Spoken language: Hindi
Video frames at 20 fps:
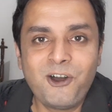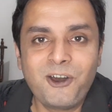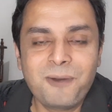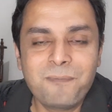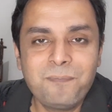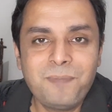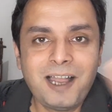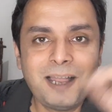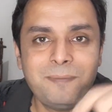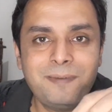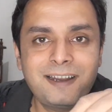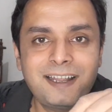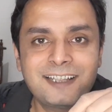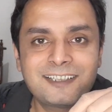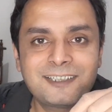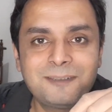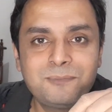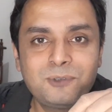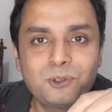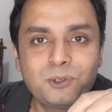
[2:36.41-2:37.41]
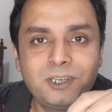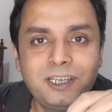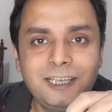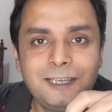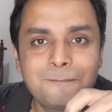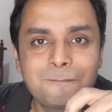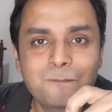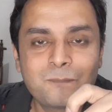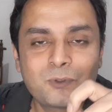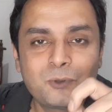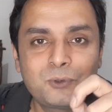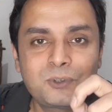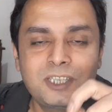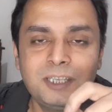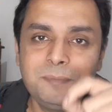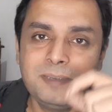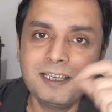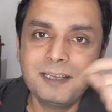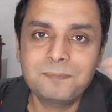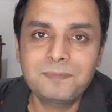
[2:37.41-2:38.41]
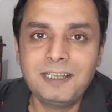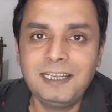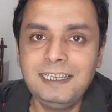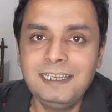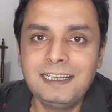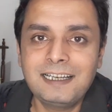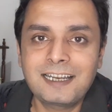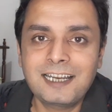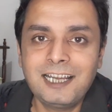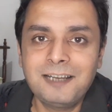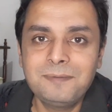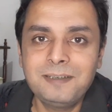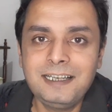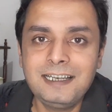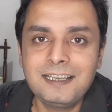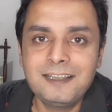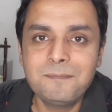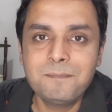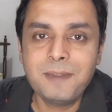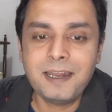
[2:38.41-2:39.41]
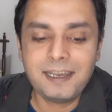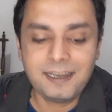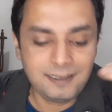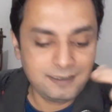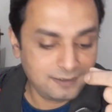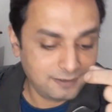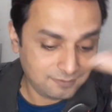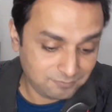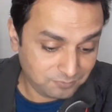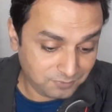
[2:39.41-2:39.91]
और बाबर आजम जो है उसकी भी कप्तानी ख़राब है लेकिन बैटिंग